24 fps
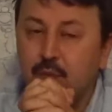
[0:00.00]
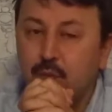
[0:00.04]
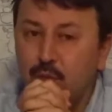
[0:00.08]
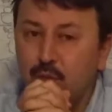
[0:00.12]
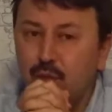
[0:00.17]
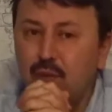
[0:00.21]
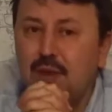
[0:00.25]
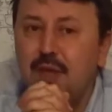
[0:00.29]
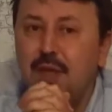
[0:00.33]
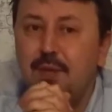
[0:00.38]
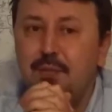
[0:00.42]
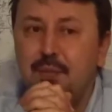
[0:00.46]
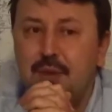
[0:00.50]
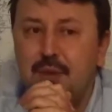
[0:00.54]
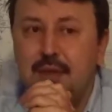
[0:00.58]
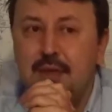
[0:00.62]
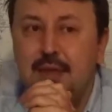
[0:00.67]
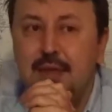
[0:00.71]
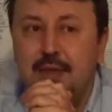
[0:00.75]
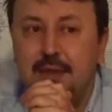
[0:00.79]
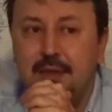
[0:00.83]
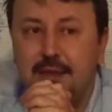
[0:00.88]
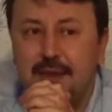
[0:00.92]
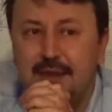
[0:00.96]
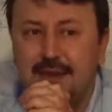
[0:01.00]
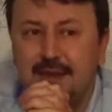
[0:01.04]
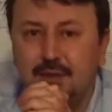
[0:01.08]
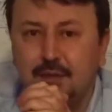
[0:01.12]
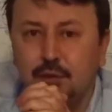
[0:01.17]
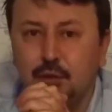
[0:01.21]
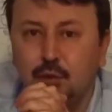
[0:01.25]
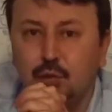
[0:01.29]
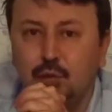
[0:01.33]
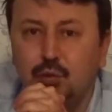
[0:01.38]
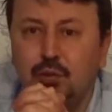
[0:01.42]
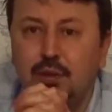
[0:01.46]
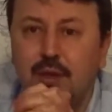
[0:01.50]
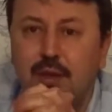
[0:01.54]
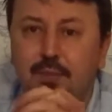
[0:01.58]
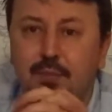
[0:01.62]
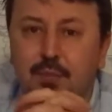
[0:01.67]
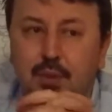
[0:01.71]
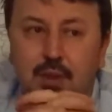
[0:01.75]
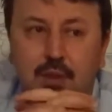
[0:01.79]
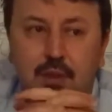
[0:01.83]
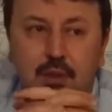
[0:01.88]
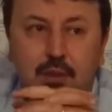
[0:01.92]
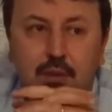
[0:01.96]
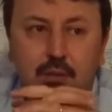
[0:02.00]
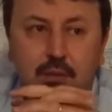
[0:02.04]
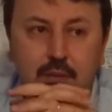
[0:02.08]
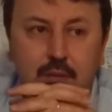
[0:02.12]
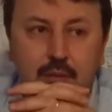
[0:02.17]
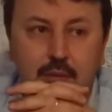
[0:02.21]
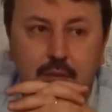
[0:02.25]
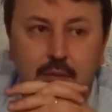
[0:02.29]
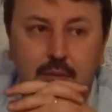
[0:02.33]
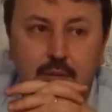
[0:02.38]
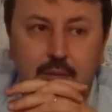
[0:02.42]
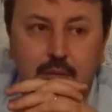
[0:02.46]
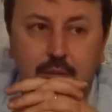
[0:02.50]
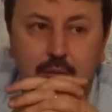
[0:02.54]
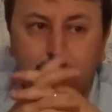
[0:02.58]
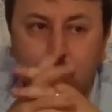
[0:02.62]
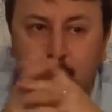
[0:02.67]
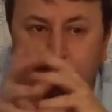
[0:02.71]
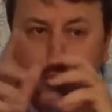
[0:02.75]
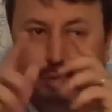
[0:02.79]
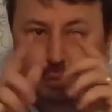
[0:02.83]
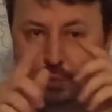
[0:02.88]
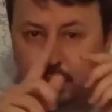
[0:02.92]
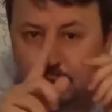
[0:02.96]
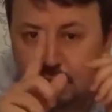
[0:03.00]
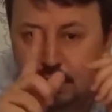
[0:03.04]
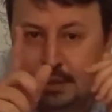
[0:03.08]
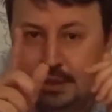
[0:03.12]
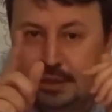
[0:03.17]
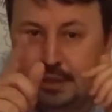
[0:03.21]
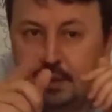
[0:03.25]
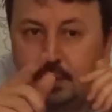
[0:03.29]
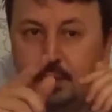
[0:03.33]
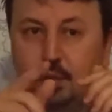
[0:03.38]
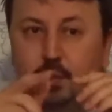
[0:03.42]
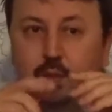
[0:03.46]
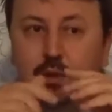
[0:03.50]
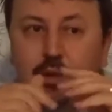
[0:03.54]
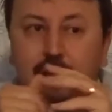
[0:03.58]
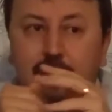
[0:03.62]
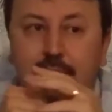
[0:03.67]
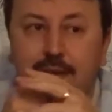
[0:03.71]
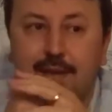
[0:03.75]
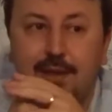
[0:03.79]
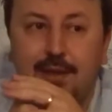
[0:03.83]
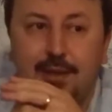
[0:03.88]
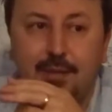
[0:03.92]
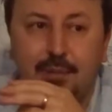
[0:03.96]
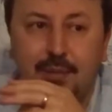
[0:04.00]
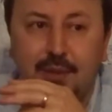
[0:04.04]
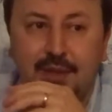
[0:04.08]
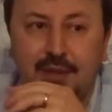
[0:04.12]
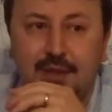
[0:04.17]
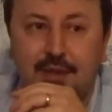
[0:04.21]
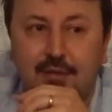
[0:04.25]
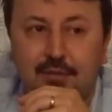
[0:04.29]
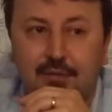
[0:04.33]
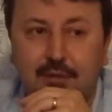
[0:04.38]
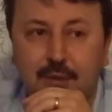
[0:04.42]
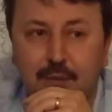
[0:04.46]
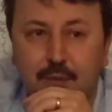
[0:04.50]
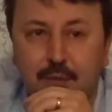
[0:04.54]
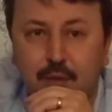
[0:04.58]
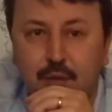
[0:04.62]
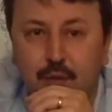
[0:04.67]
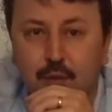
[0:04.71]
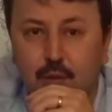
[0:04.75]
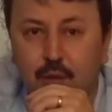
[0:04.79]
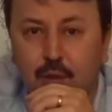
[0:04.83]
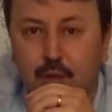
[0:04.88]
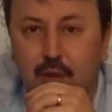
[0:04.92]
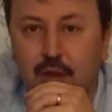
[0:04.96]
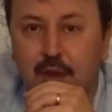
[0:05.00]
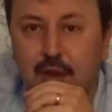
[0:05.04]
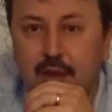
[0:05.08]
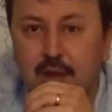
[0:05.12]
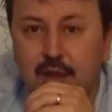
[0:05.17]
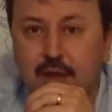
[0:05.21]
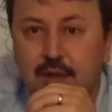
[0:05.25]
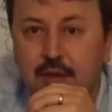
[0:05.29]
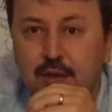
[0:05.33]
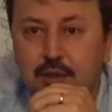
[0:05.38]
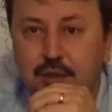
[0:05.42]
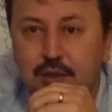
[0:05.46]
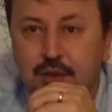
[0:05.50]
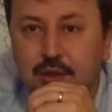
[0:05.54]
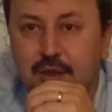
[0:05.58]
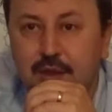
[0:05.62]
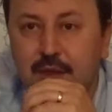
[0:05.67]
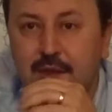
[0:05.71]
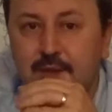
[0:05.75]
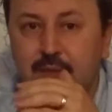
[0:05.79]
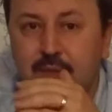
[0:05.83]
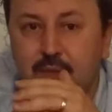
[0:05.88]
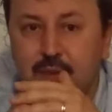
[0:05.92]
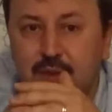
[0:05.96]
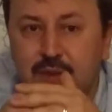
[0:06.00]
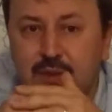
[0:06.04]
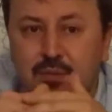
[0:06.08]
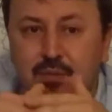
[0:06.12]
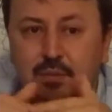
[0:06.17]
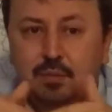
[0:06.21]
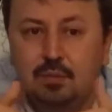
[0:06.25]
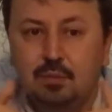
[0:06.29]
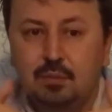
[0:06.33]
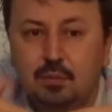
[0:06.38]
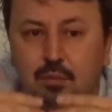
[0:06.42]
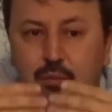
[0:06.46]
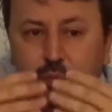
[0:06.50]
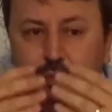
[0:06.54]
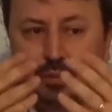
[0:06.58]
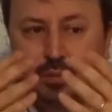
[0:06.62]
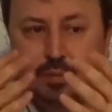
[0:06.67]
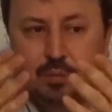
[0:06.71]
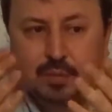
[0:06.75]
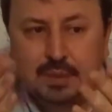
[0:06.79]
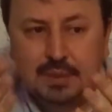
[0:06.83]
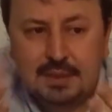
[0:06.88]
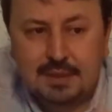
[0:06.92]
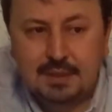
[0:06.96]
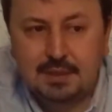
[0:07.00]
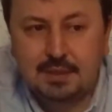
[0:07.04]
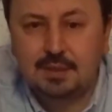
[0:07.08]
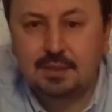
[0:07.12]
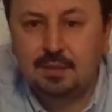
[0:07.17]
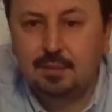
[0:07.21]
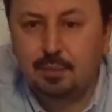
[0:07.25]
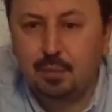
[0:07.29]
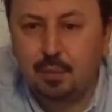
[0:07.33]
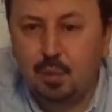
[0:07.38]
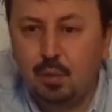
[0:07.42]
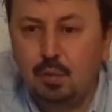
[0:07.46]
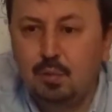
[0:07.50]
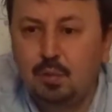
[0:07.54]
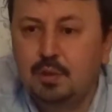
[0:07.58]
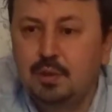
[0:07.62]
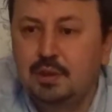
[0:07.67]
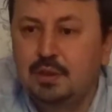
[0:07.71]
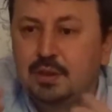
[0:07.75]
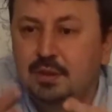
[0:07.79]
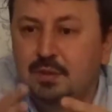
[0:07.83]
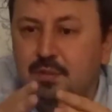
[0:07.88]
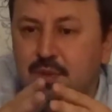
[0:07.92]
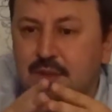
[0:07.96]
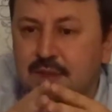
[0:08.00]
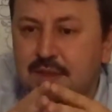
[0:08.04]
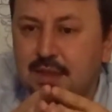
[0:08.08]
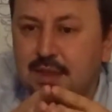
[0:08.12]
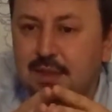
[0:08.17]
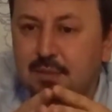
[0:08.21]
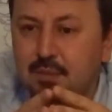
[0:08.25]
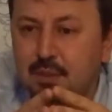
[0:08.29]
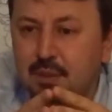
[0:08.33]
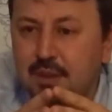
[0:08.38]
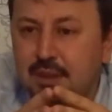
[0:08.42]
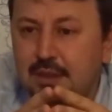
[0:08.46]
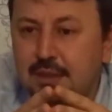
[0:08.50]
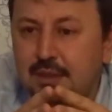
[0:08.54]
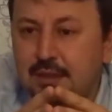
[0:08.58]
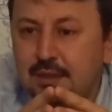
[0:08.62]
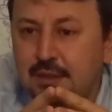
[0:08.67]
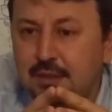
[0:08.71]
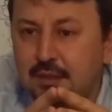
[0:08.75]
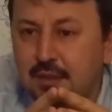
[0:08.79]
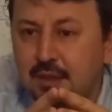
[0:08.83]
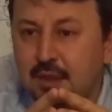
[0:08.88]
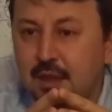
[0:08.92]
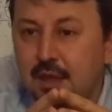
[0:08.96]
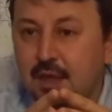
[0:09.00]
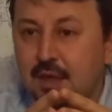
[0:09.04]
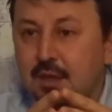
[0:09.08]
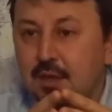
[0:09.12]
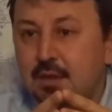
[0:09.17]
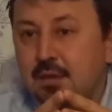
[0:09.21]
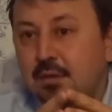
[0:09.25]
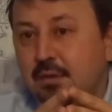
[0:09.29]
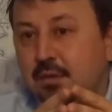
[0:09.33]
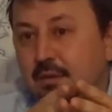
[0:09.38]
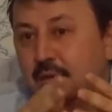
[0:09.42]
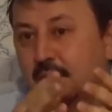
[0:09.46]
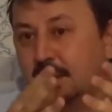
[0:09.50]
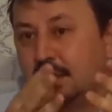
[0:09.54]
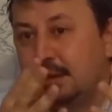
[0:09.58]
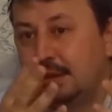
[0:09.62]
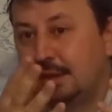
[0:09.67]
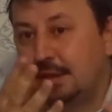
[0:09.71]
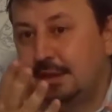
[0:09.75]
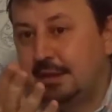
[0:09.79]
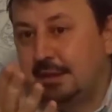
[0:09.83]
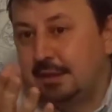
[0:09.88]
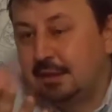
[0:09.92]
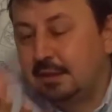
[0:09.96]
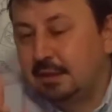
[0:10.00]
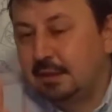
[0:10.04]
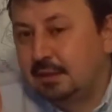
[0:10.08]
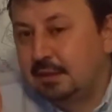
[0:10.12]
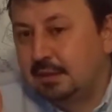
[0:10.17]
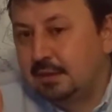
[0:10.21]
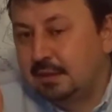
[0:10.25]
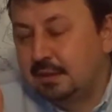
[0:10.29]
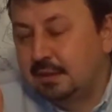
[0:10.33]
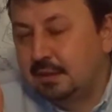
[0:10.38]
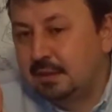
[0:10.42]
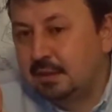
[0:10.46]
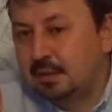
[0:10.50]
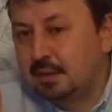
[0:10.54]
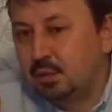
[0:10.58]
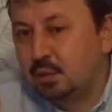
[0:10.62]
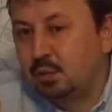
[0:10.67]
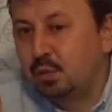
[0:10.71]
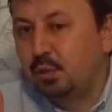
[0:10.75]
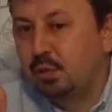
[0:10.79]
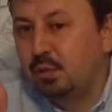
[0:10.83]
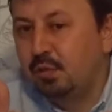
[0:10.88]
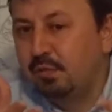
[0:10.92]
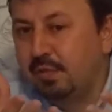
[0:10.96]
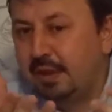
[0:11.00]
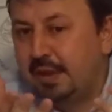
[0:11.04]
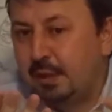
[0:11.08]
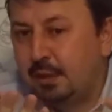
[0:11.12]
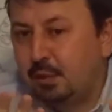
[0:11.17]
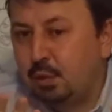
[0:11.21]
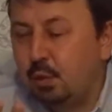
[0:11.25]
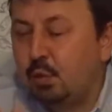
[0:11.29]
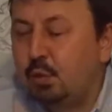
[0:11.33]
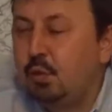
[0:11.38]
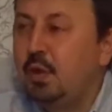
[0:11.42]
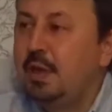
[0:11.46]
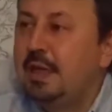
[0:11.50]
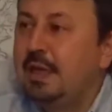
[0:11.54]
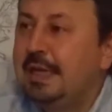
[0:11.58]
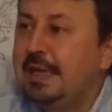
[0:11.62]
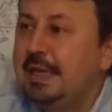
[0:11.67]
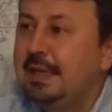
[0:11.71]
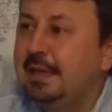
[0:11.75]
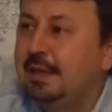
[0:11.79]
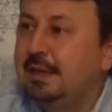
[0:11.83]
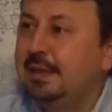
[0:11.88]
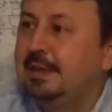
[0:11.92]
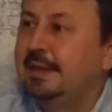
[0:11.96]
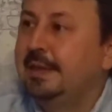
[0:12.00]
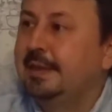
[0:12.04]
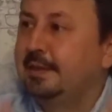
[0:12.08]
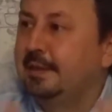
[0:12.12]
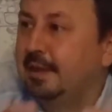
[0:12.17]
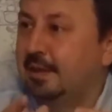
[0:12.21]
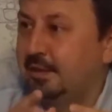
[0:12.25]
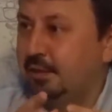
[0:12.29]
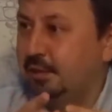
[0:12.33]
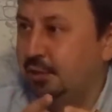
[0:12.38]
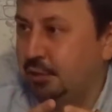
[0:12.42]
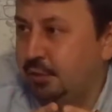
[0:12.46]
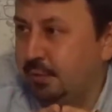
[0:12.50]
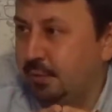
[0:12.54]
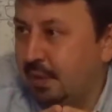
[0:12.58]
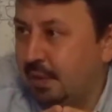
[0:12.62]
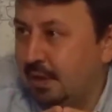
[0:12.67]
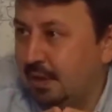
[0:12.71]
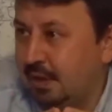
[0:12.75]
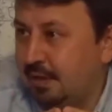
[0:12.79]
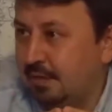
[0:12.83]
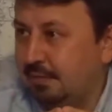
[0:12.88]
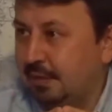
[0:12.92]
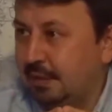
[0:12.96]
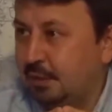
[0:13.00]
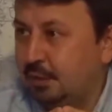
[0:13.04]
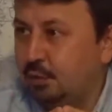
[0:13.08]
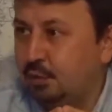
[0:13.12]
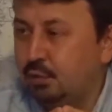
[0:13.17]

Bununla birlikte şu da bir soru işareti olarak kalmaya devam ediyor. İşte bizim bugün bazı Moğol dediğimiz kabilelerin e, soyu ve köküyle ilgili de tartışmalar var.